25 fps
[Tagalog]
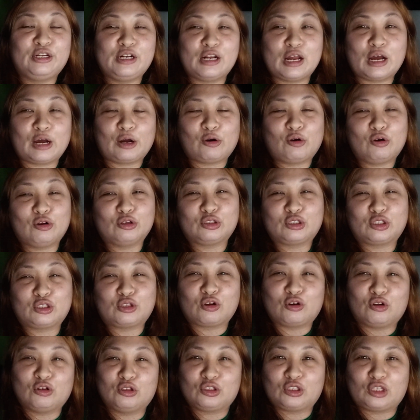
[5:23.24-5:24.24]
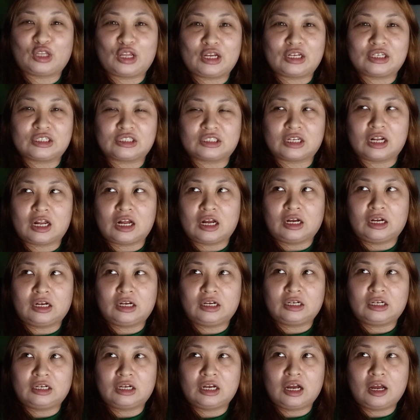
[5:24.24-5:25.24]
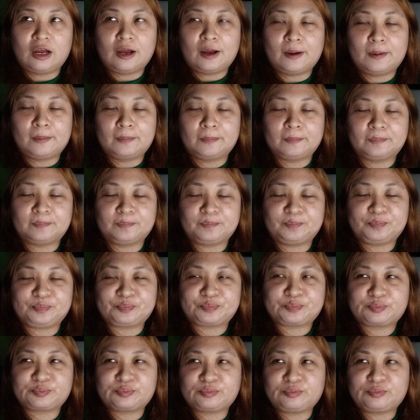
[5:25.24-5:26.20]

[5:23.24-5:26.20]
yun lang, con- context lang. Um,